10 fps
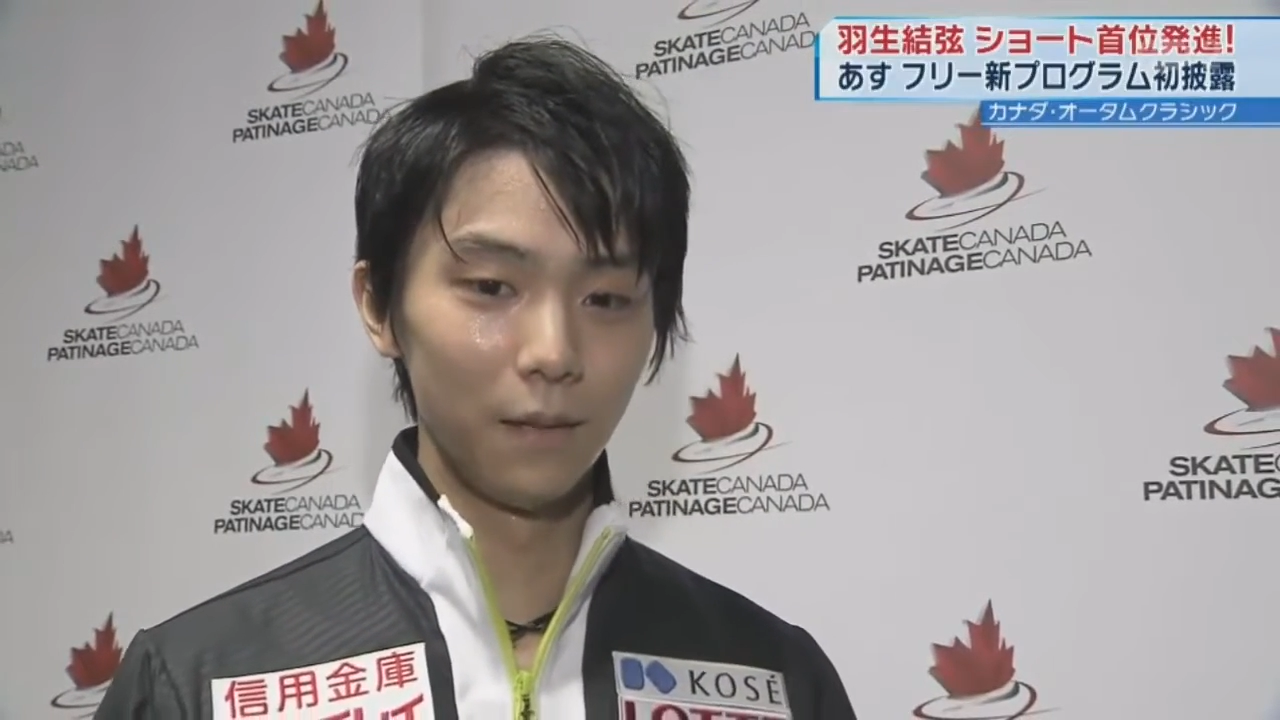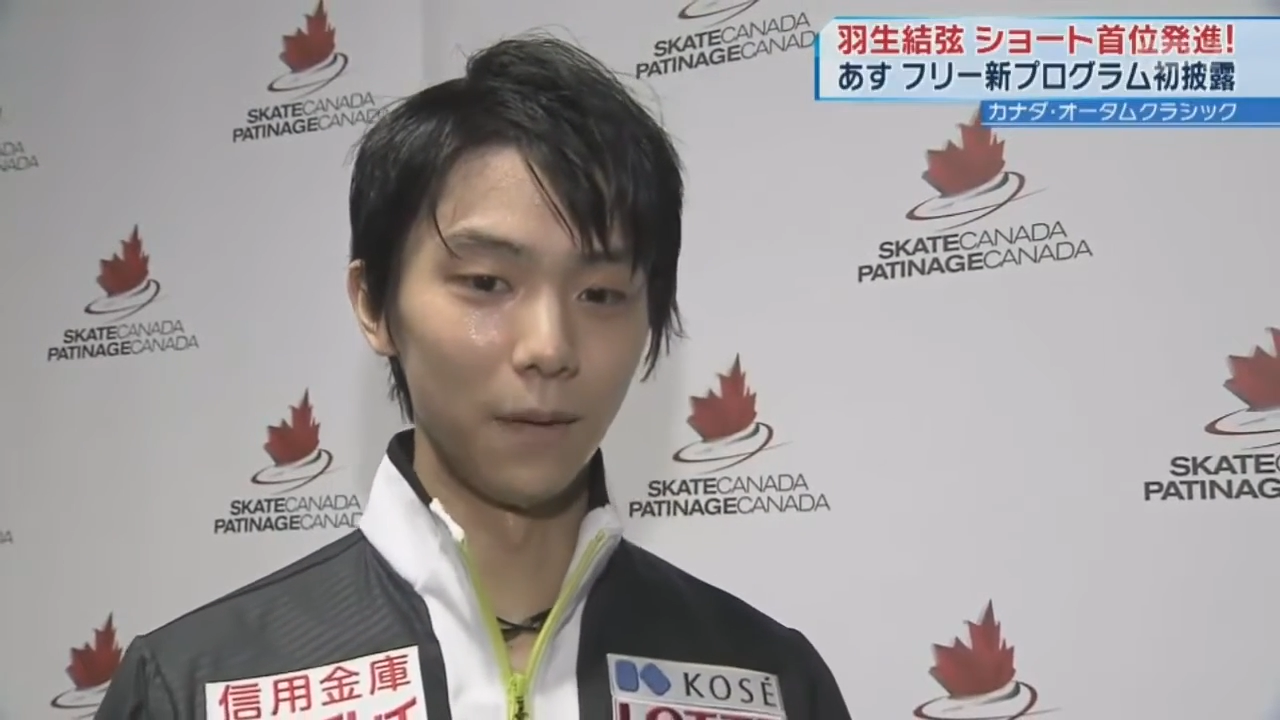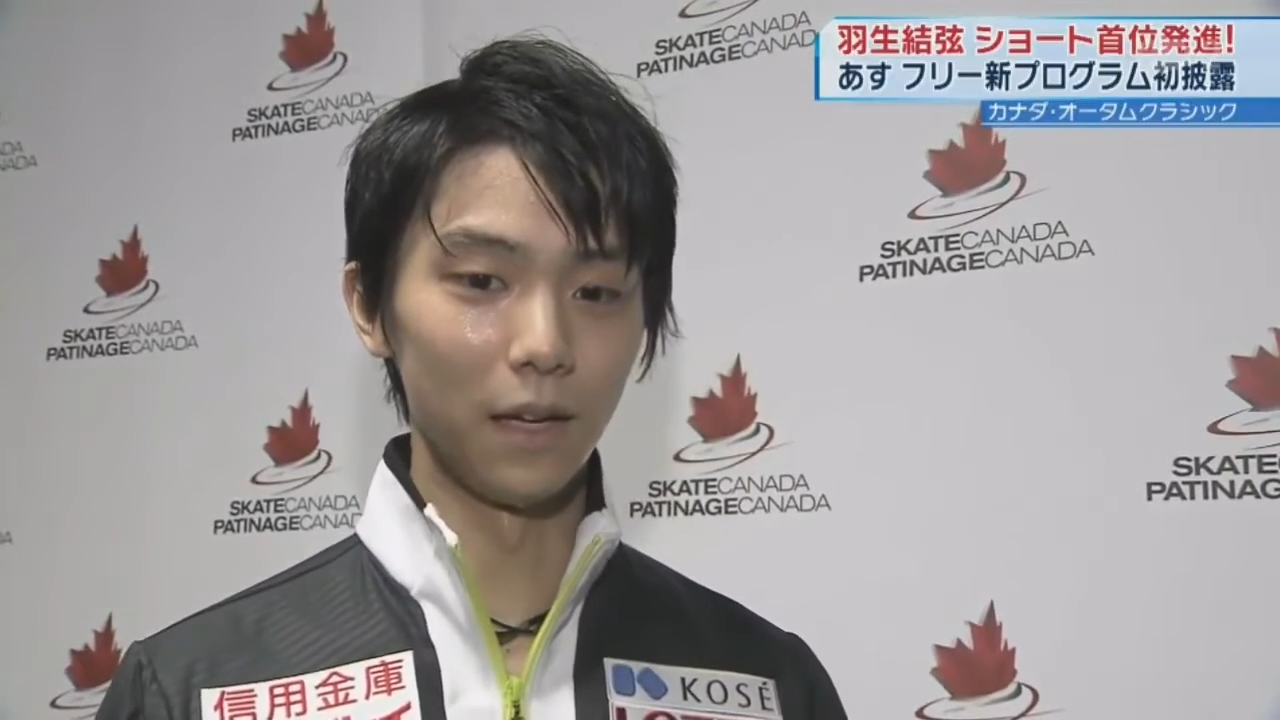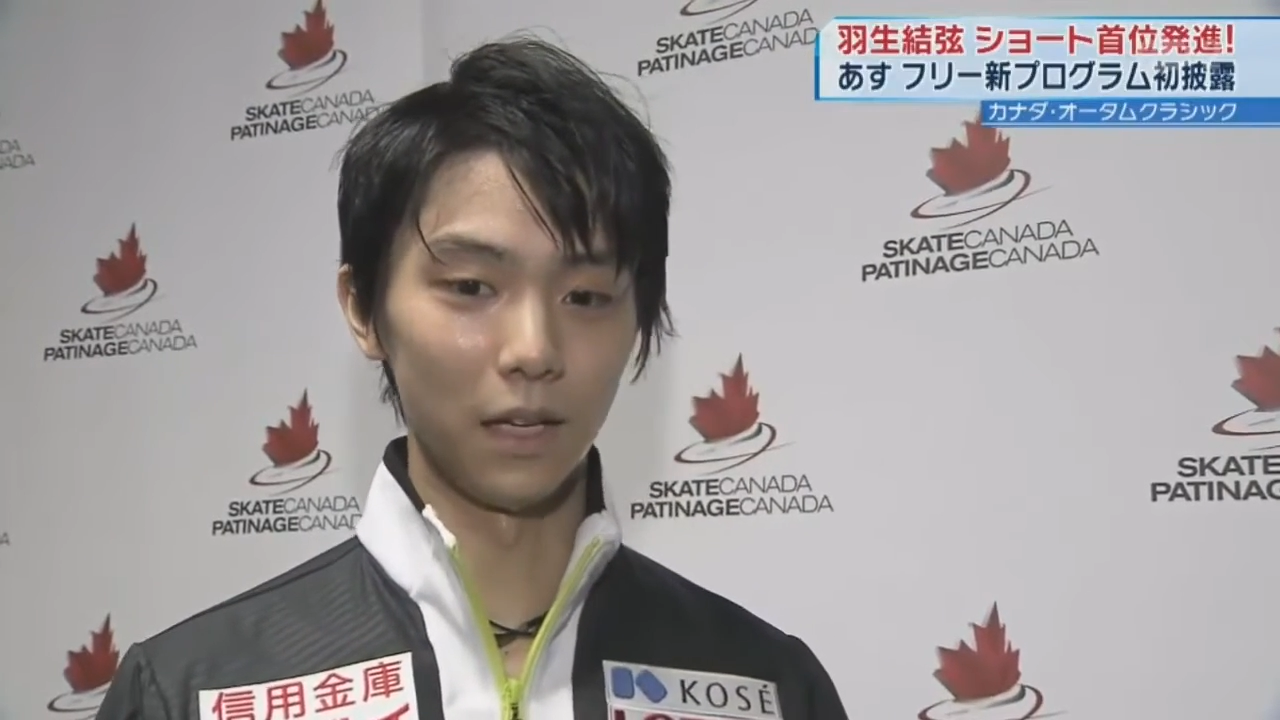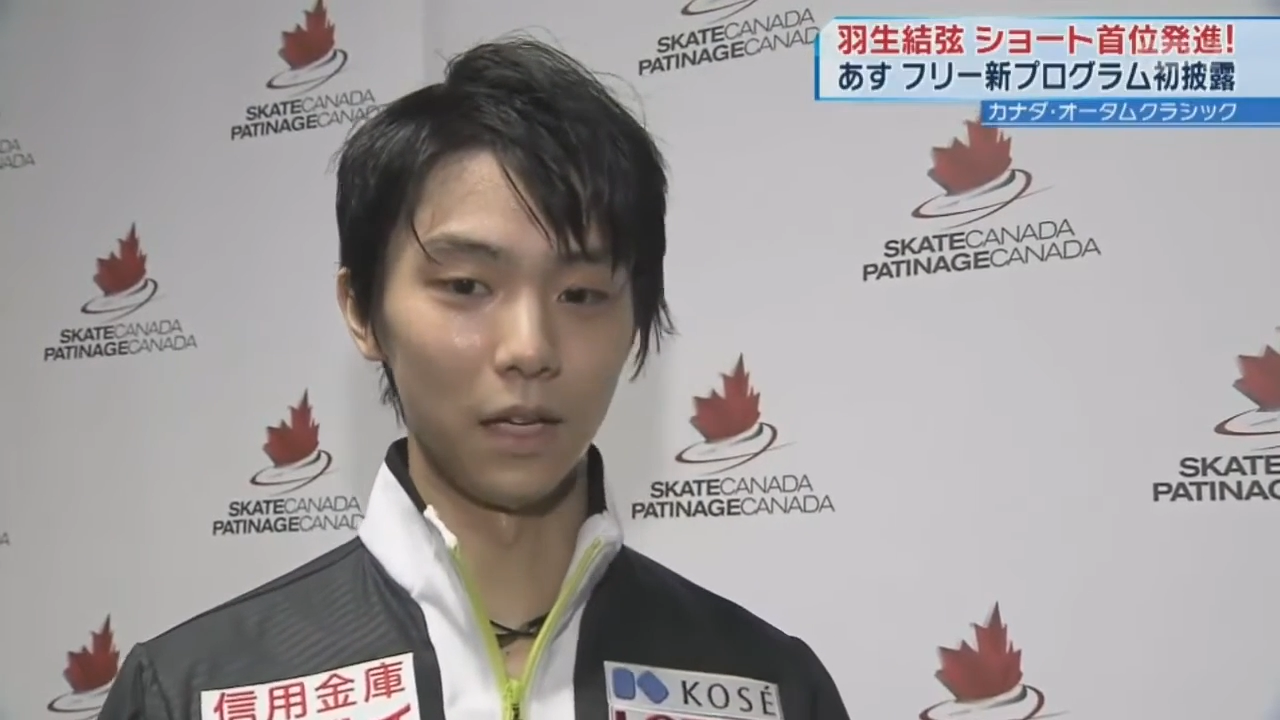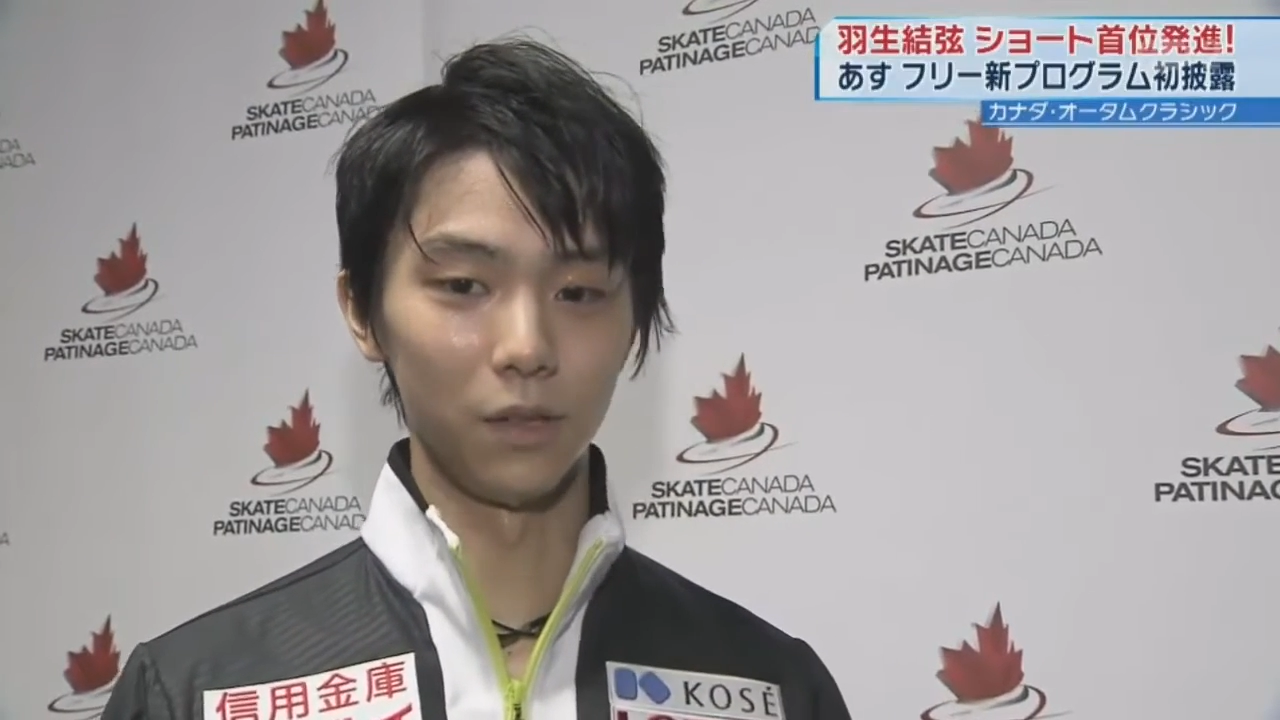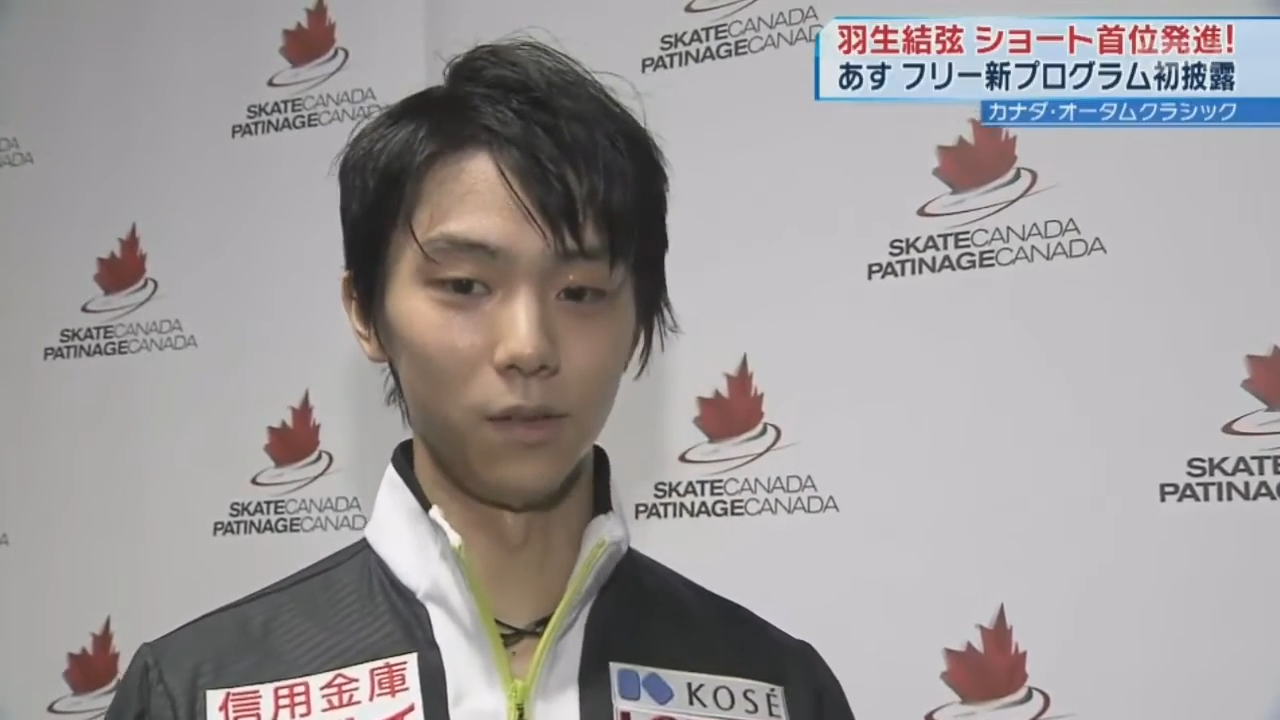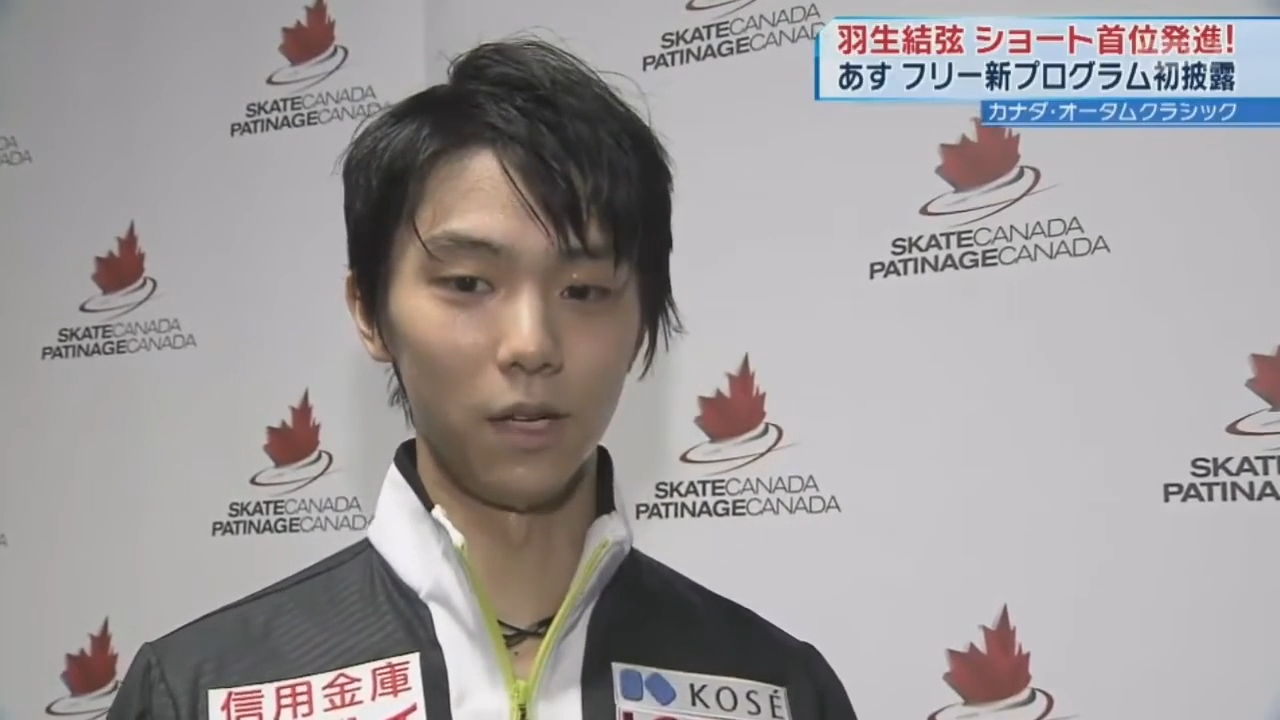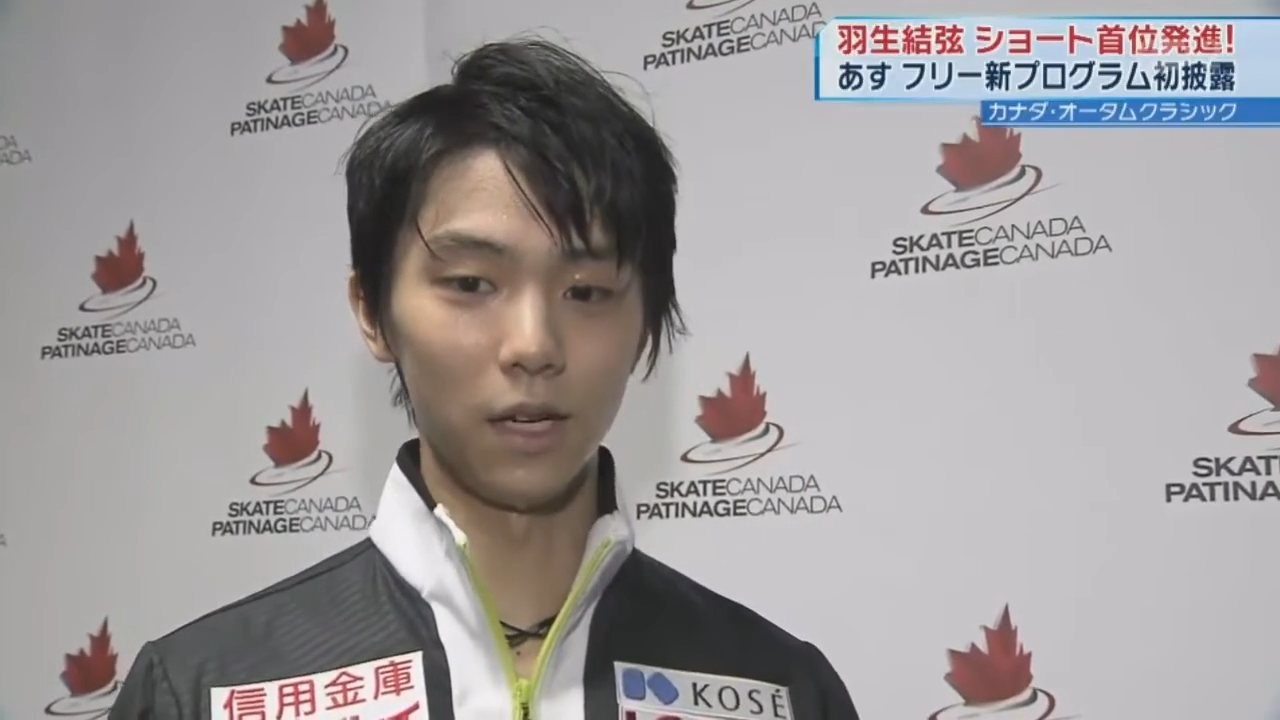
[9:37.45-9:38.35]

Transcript: まああの